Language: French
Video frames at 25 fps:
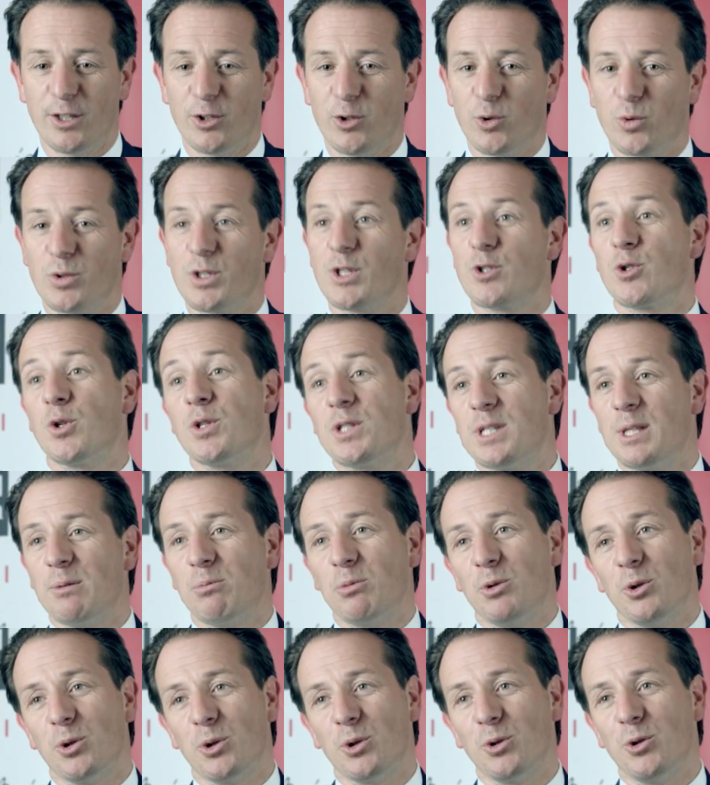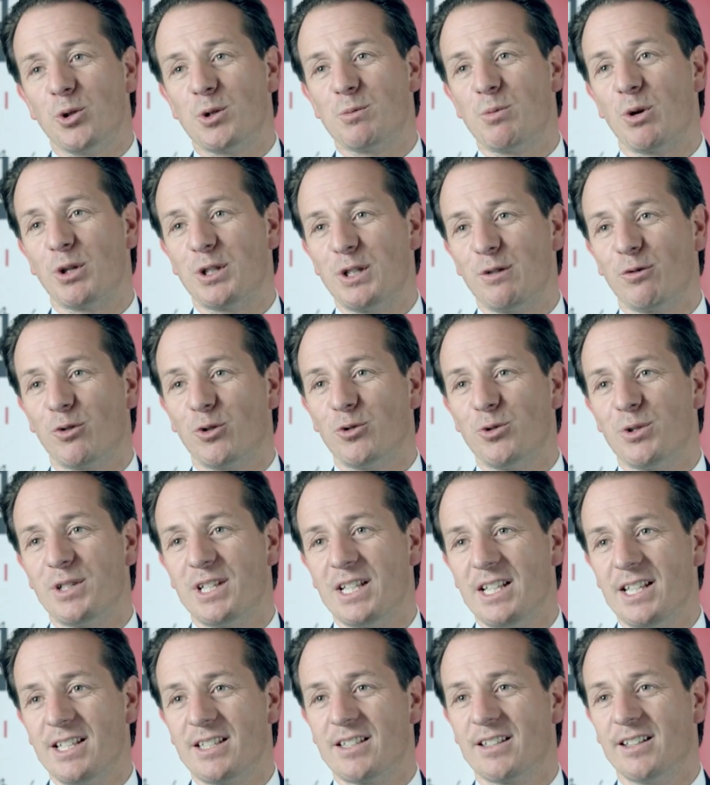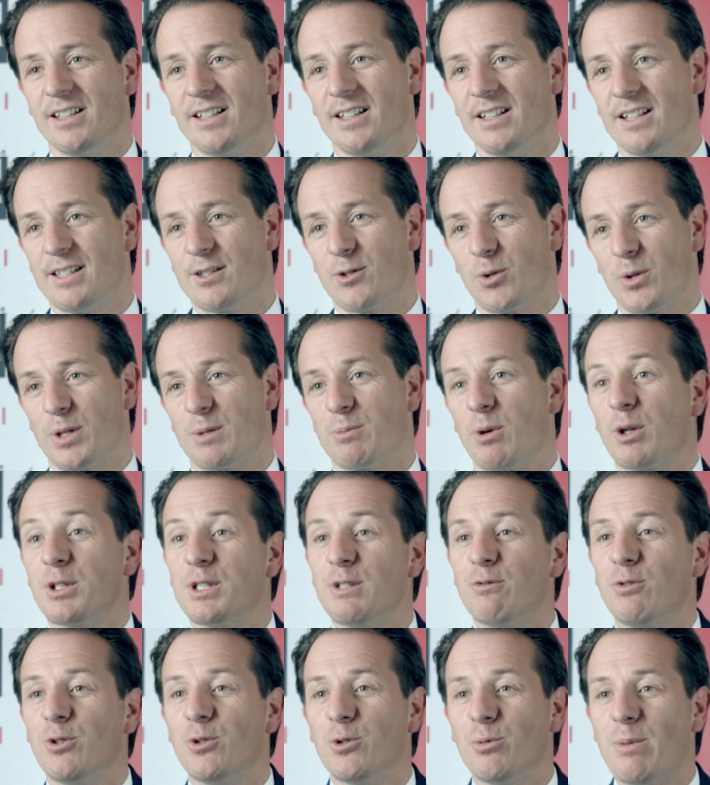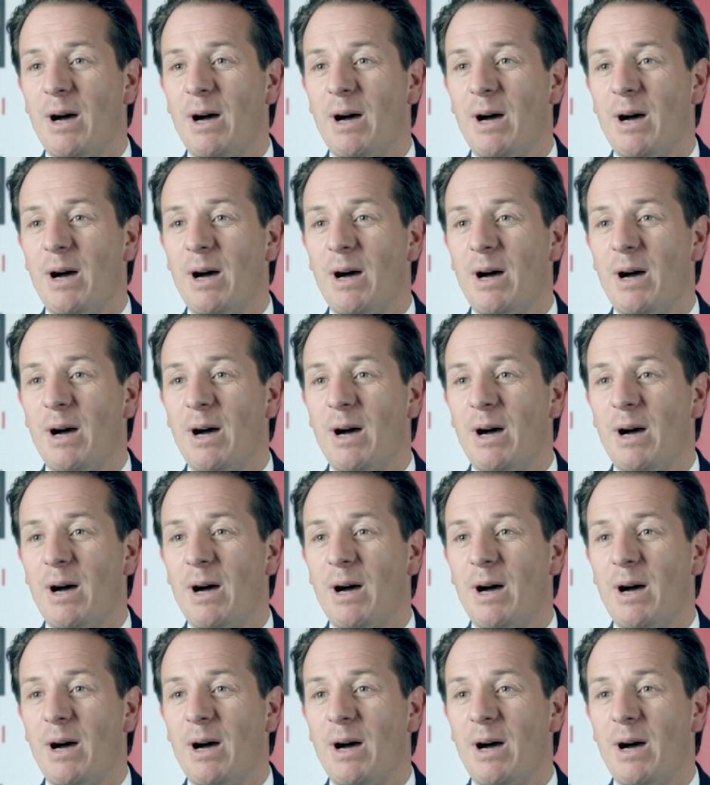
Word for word: Donc, c'est ce type de, de sportifs qu'on utilise, ce sont les sportifs de nos